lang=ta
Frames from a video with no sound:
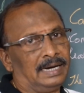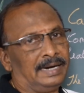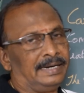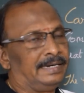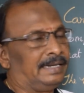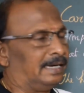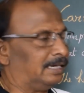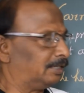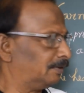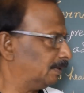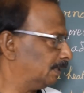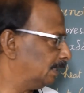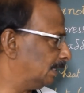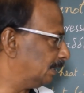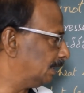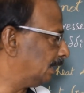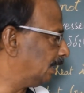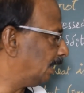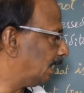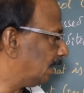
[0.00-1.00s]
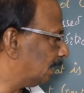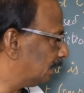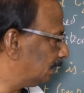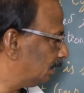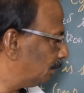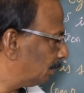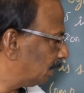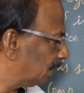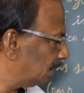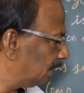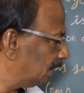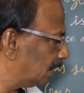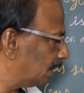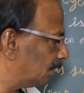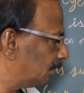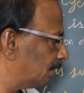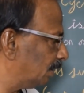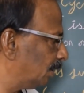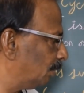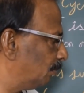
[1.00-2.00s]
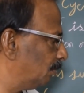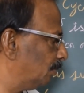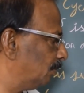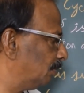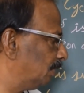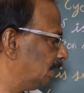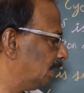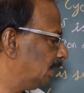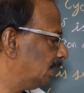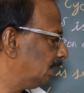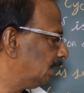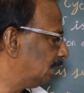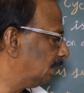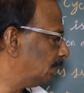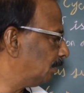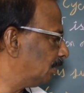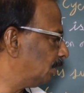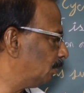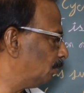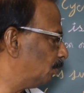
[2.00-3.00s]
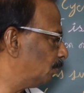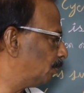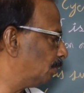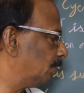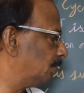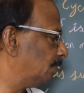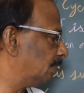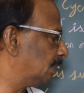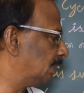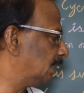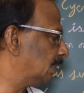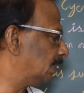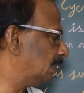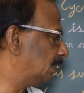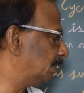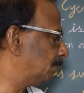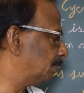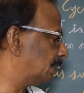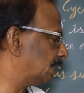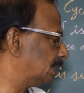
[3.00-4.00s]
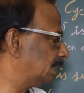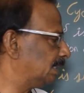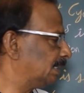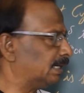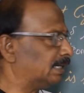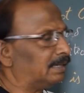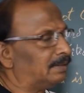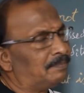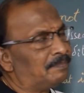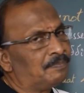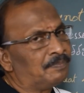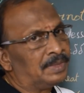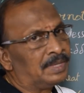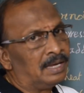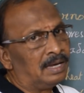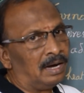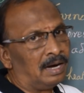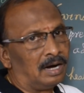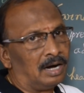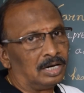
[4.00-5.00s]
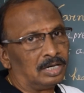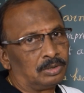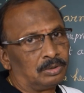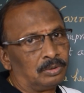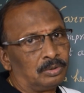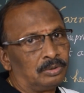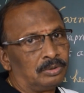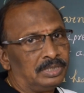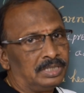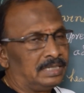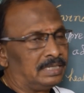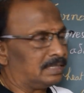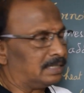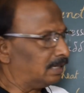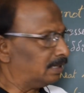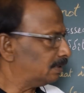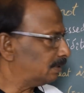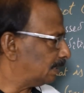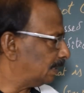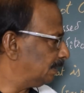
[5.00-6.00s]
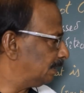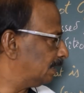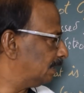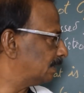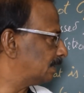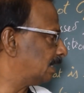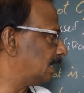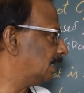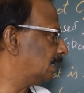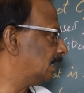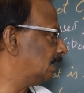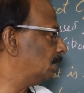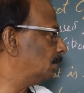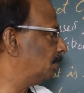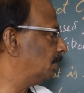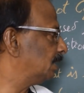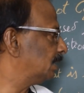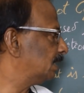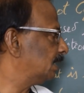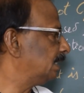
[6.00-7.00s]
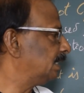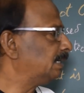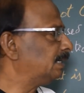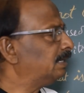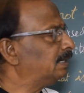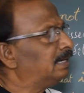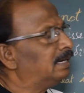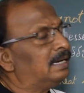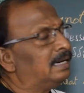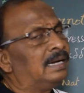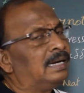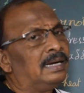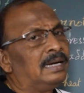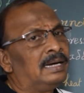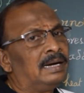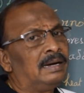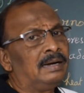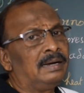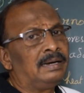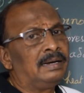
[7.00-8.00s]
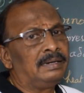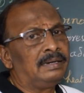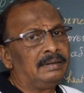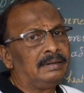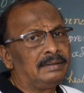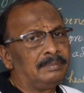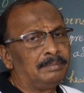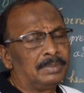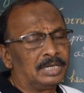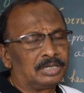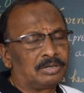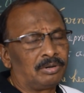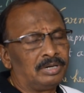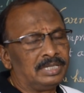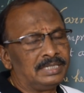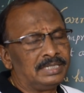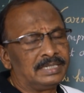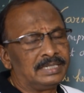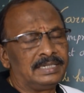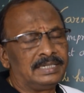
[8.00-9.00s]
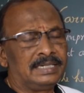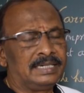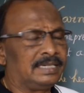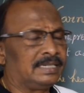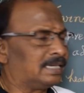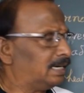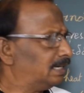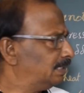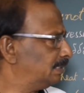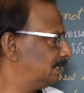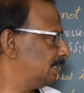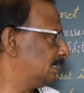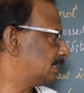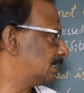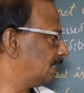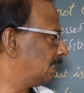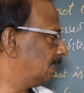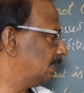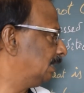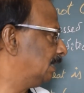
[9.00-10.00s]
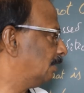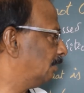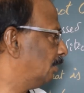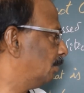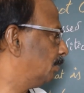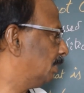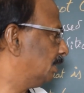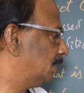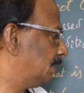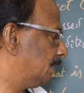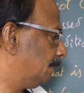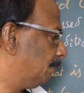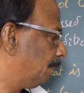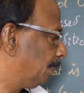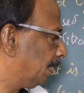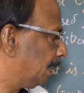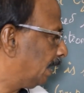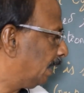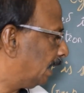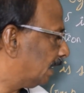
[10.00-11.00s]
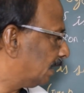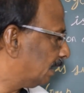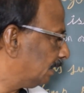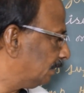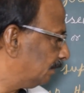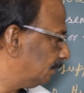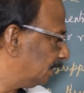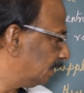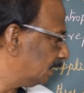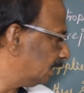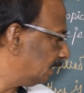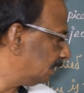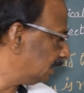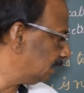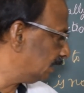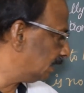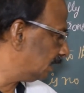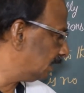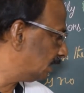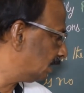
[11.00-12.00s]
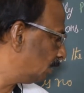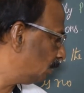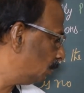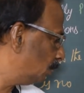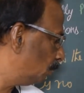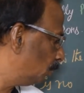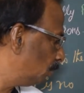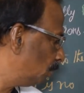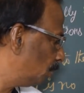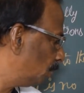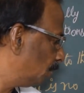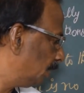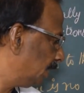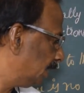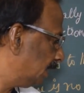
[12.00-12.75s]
ஐடியாவுக்கு வந்தாங்க அதுக்கு பிறகு ஏறக்குறைய மு இருபது முப்பது வருடங்களுக்கு பிறகு தான் ஆட்டோ டீசல் சைக்கிள்ஸ்லாம் கண்டுபிடிச்சி பெட்ரோல் இன்ஜின் டீசல் இன்ஜின்ஸ்லாம் டெவலப் ஆச்சு ஆனால் இவர் தான் இந்த இதுக்கு முன்னோடி